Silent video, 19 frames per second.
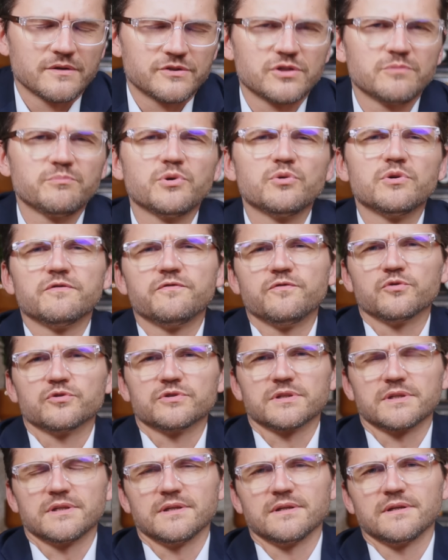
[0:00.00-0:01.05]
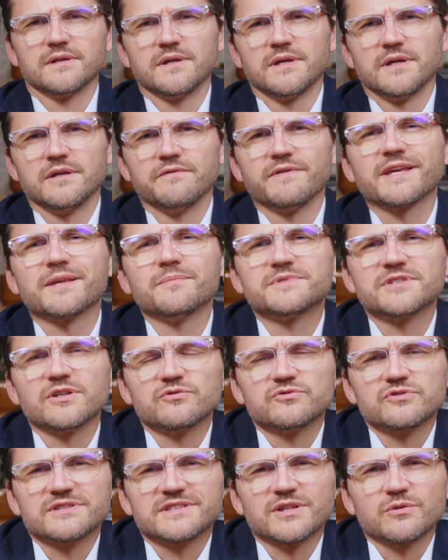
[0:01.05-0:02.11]
Czym były furtki i w jakim celu
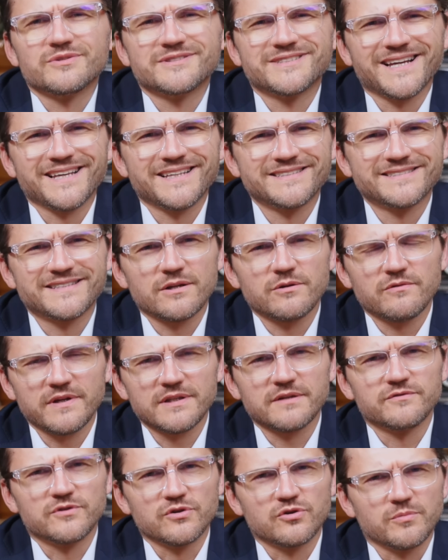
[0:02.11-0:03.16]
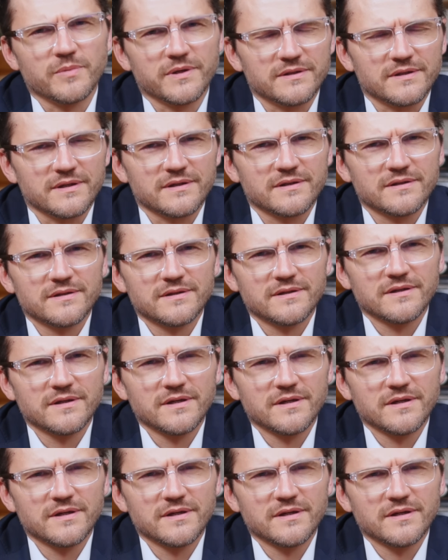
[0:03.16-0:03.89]
zostały zainstalowane w dokumentach?